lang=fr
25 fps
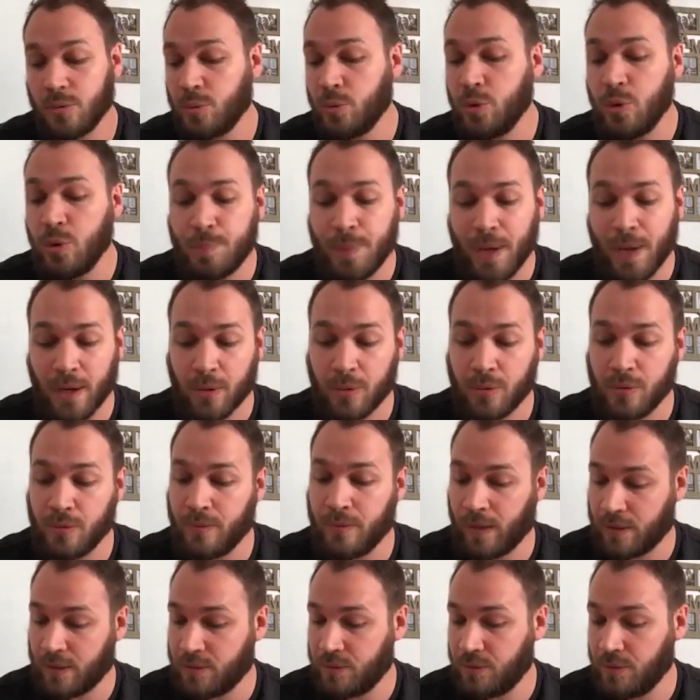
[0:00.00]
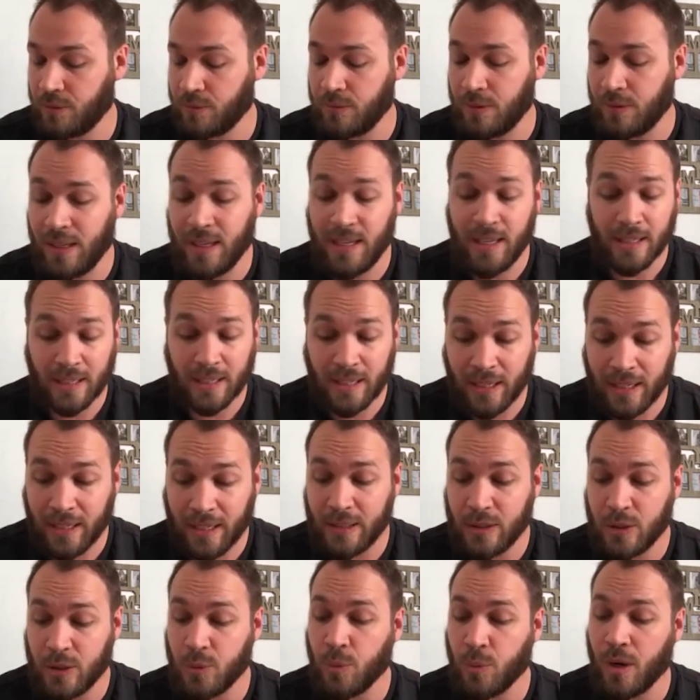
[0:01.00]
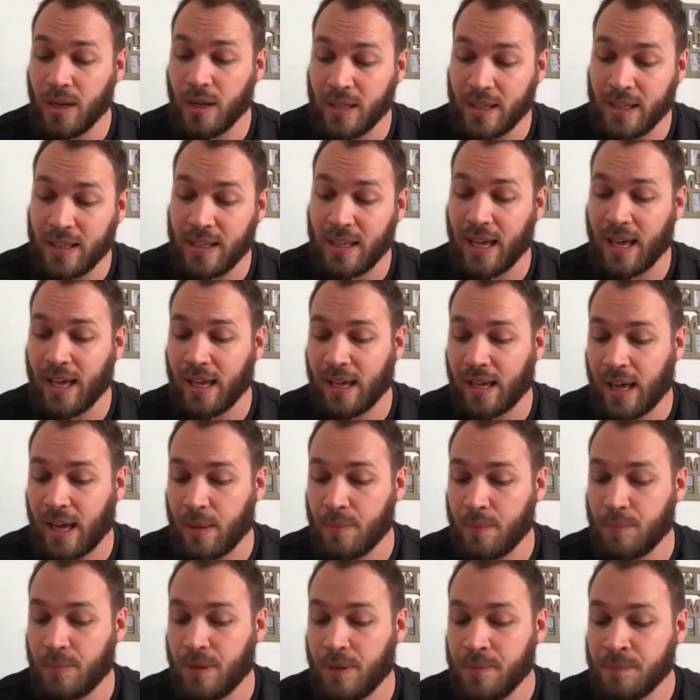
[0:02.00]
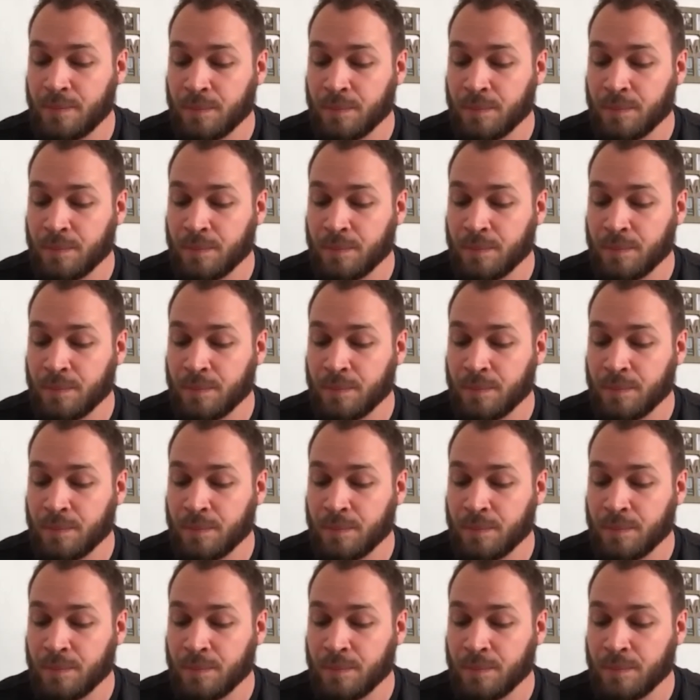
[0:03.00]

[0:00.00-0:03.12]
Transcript: ou par conversion, crétois et arabes,